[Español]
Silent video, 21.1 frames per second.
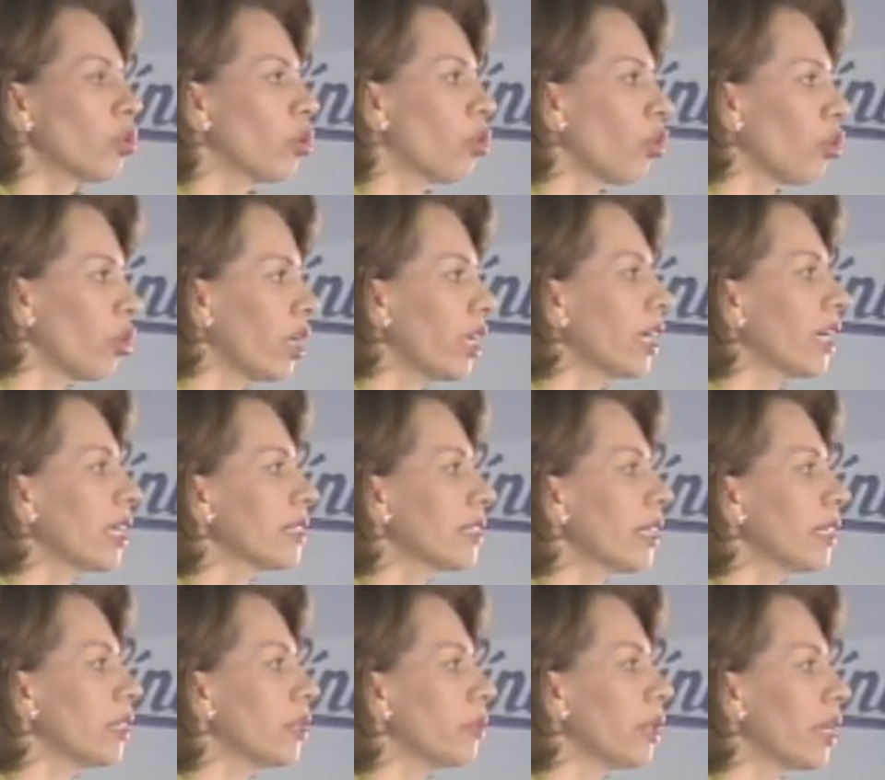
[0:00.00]
colegas
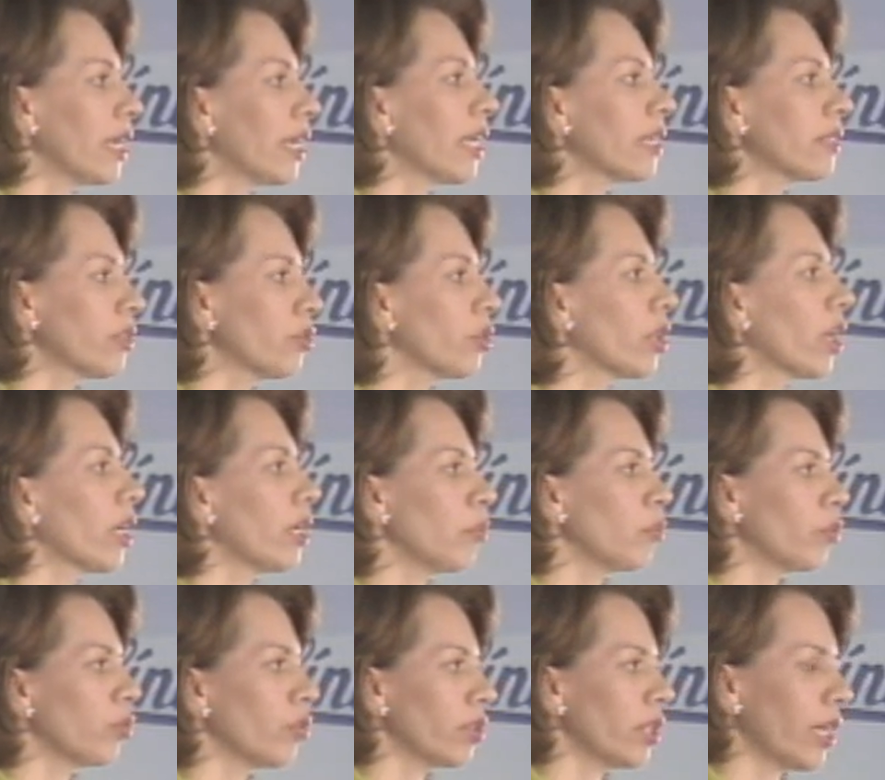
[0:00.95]
a nivel nacional y
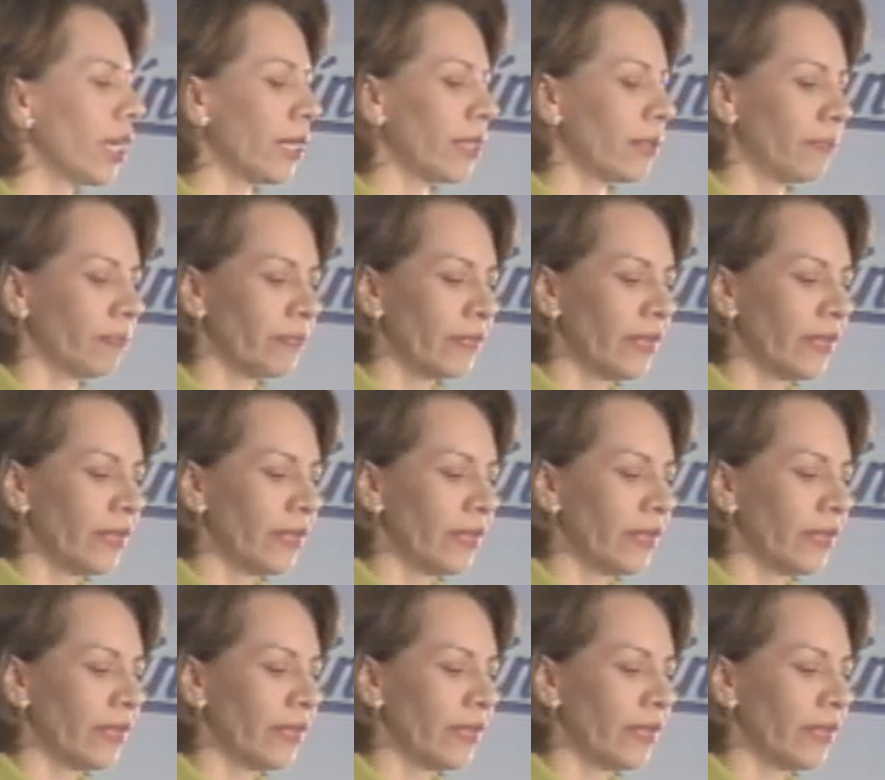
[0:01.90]
mundial.